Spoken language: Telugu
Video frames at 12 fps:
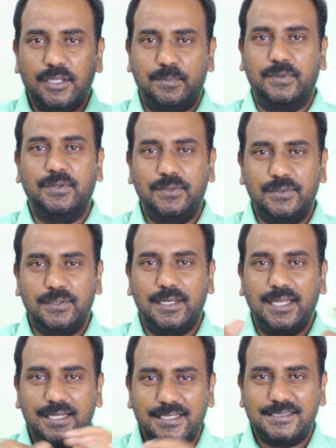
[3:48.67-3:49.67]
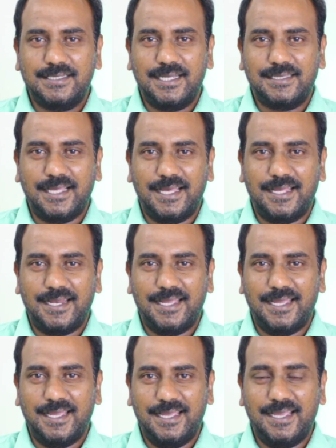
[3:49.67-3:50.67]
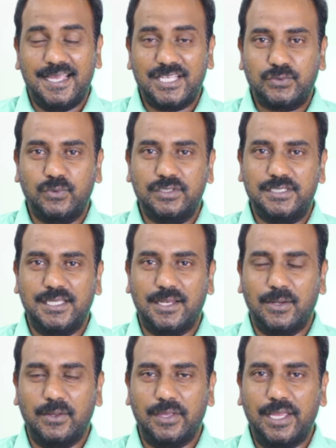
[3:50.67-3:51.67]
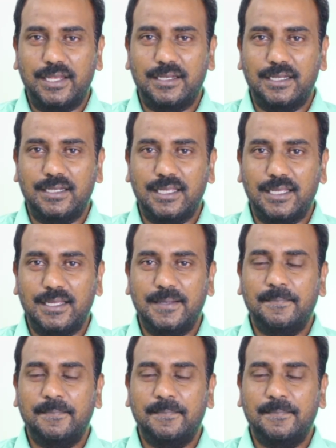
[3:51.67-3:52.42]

ఇప్పుడు లేటెస్ట్గా తయారయ్యే ఎస్ఓసీలలో ఏంటంటే